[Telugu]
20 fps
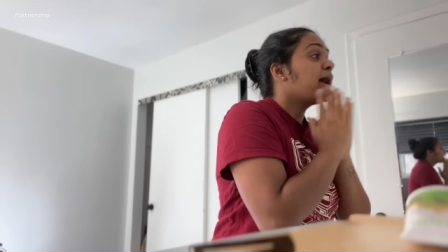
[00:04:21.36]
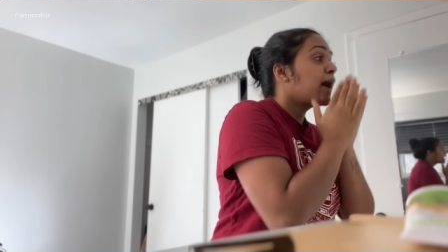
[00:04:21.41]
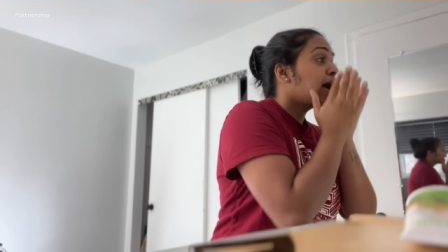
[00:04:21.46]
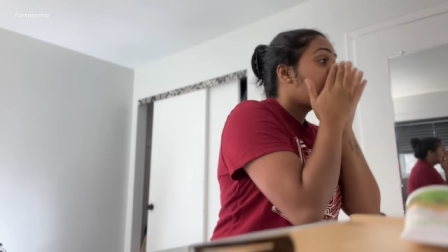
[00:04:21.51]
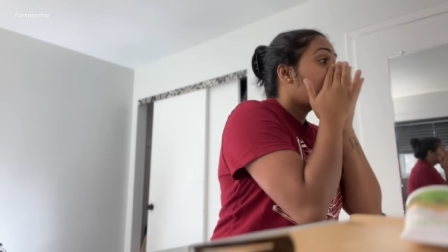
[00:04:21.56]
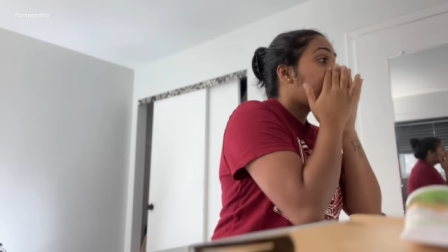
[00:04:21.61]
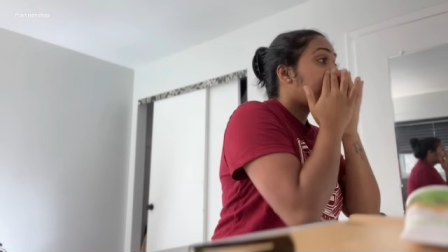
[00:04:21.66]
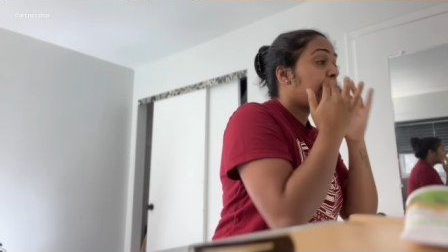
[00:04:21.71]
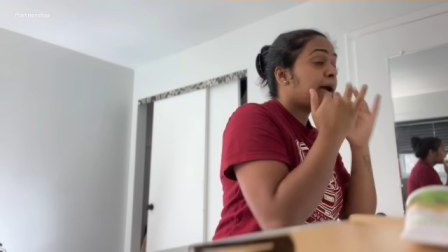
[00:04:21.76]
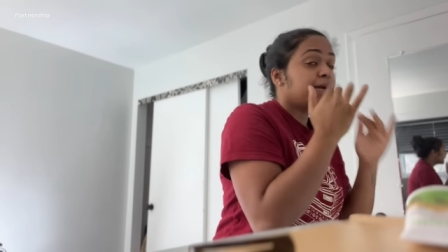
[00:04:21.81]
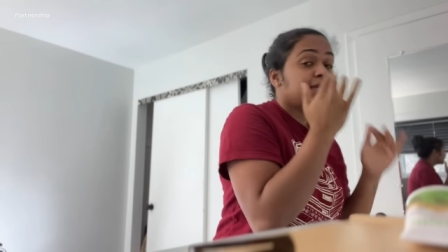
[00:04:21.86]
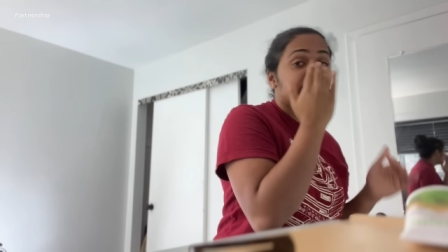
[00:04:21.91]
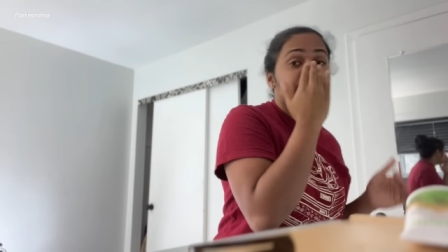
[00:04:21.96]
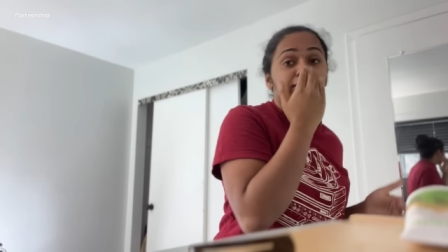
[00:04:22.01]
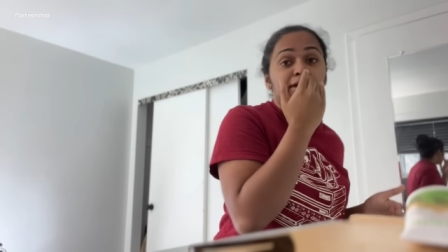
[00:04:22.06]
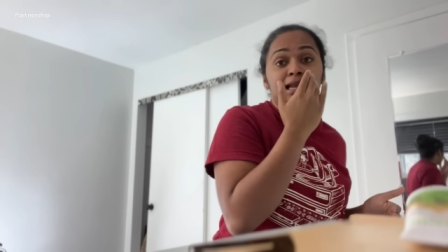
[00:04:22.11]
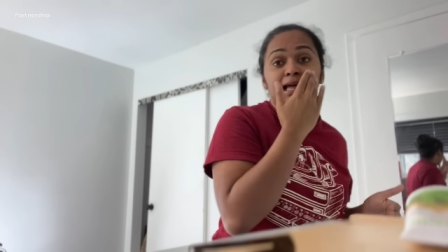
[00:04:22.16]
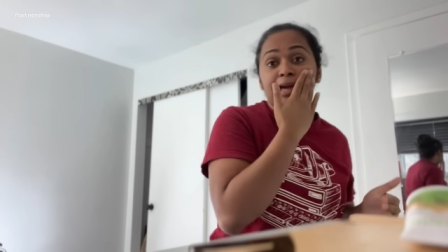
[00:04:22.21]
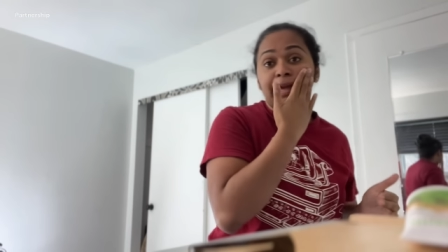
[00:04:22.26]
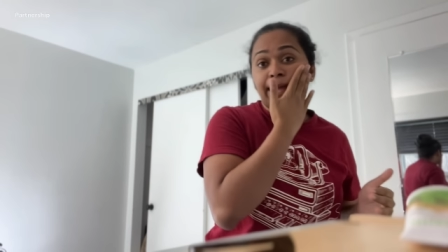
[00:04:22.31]
అండ్ బై ట్వంటీ
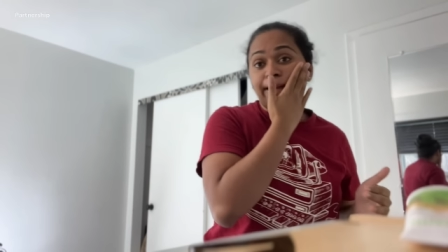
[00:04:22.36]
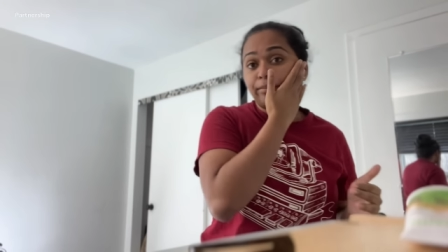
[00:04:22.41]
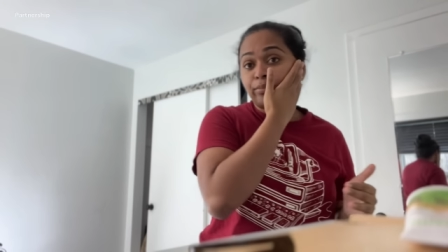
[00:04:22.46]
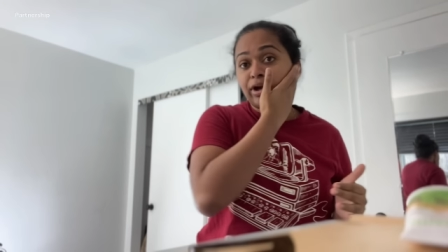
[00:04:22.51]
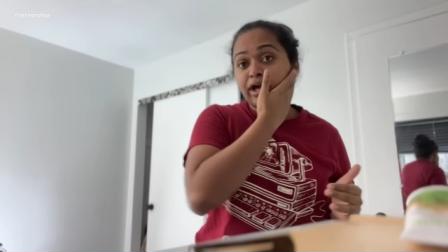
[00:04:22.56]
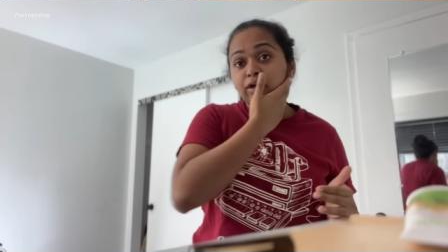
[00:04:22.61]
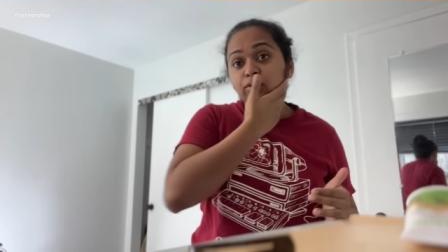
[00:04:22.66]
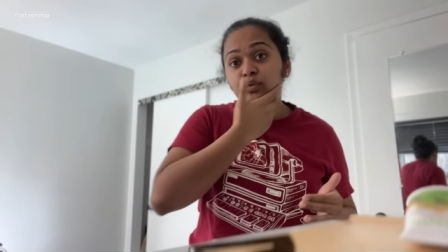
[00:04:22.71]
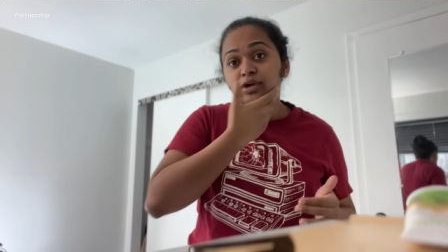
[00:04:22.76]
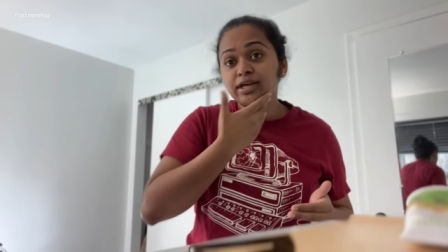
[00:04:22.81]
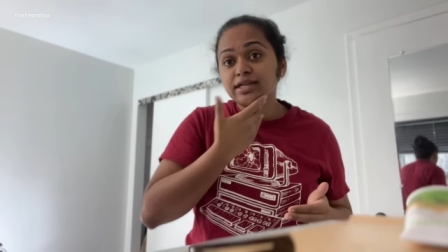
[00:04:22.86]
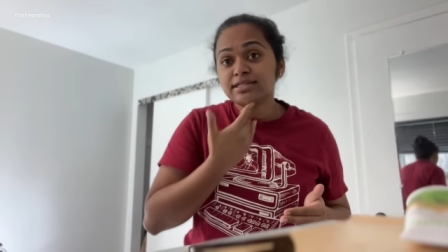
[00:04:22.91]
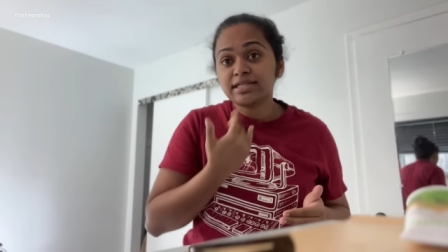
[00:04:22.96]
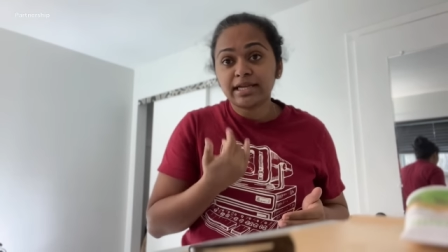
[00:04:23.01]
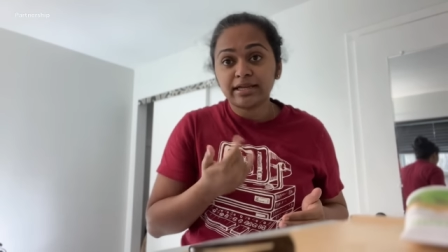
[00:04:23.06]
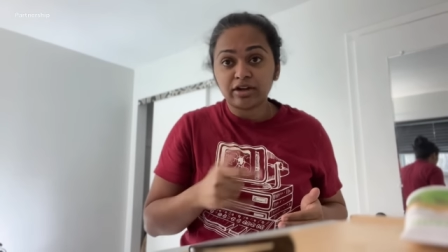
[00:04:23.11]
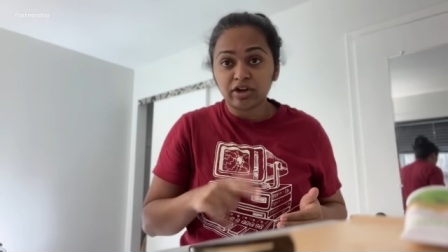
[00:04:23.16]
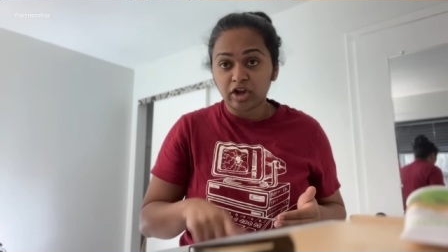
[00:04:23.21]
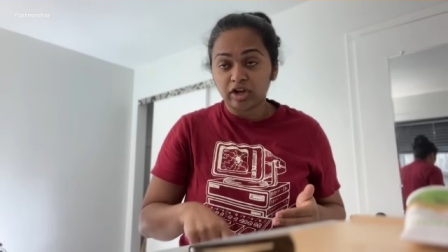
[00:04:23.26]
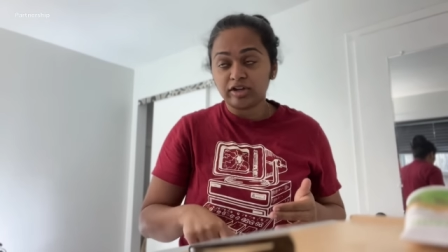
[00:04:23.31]
ట్వంటీ ఫైవ్ వన్ మిలియన్
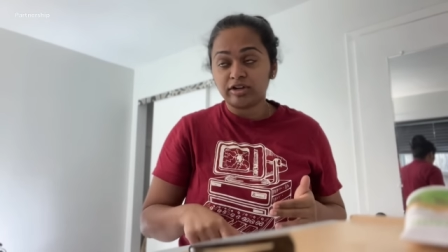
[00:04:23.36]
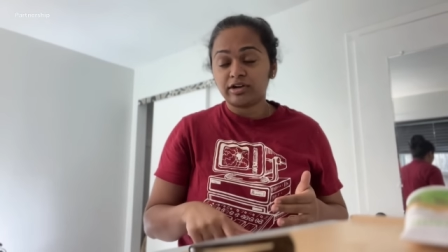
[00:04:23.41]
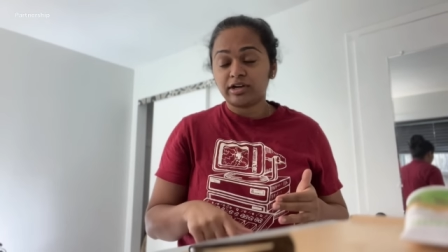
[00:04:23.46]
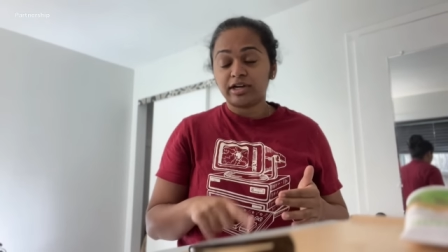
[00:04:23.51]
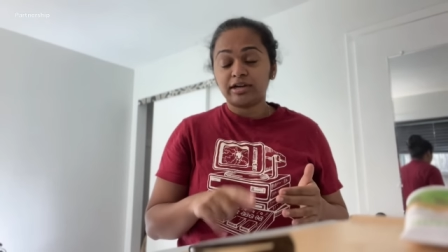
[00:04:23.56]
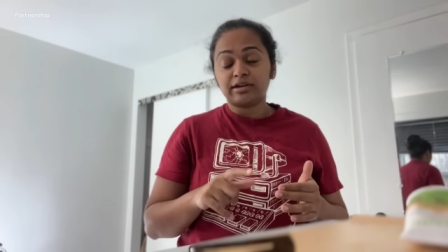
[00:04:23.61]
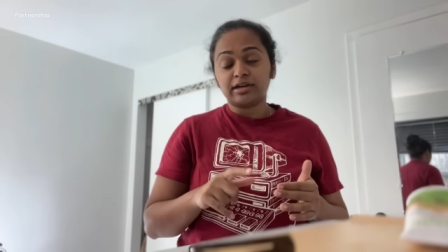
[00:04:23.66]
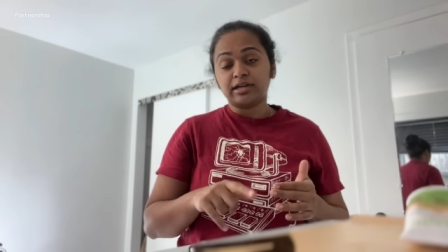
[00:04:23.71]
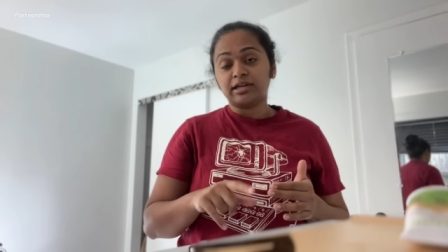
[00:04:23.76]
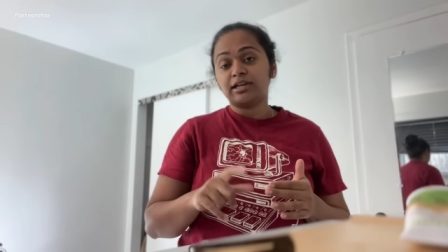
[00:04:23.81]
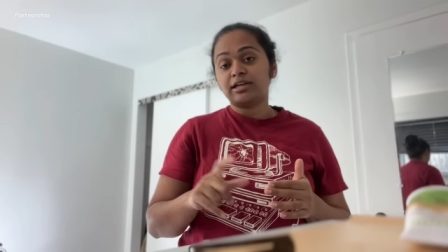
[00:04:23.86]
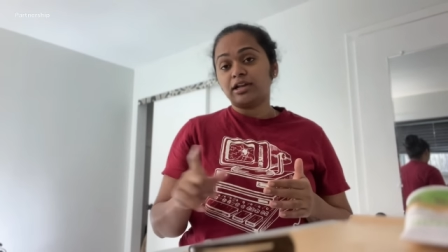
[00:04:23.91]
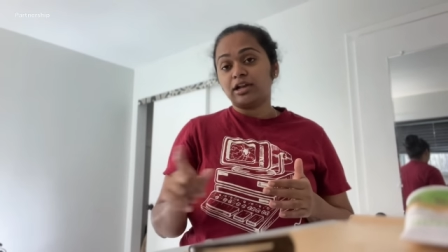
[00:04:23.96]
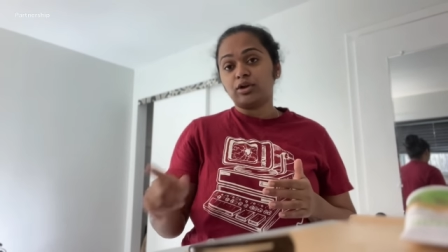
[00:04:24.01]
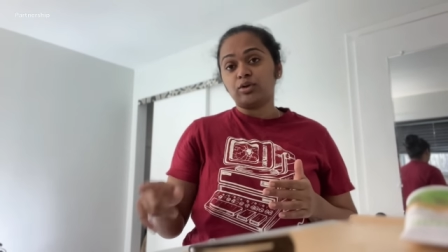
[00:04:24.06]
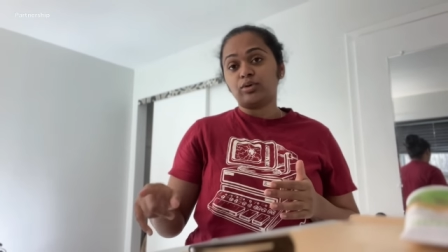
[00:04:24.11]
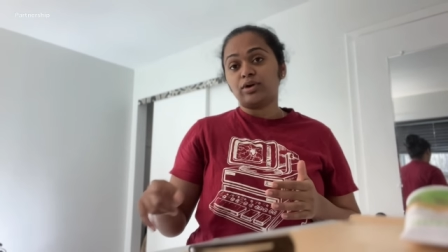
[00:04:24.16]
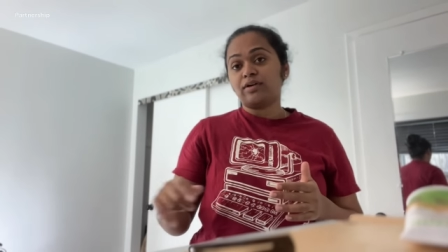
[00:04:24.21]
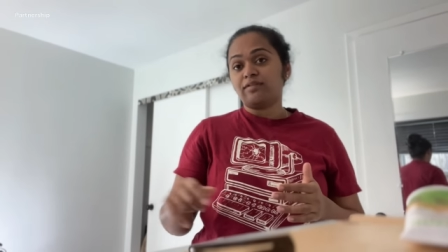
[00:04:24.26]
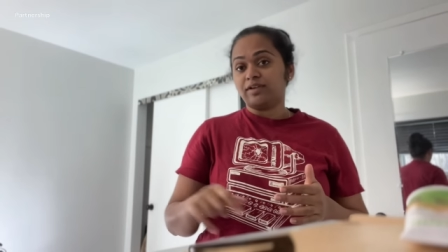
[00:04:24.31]
చెట్లు పెట్టాలనేది
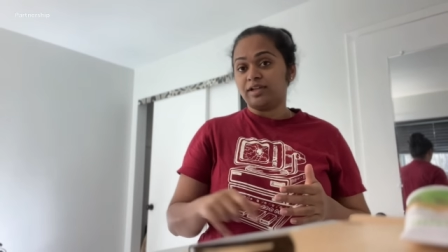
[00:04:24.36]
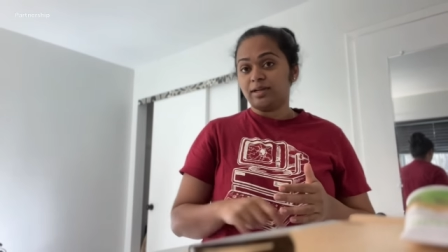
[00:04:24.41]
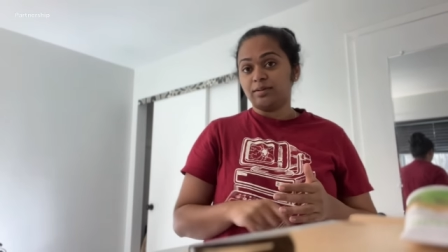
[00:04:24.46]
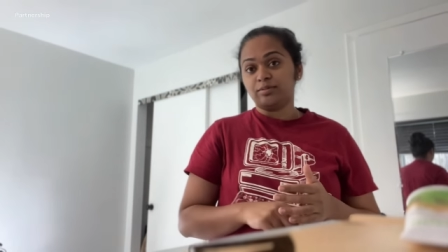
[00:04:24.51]
వాళ్ళ గోల్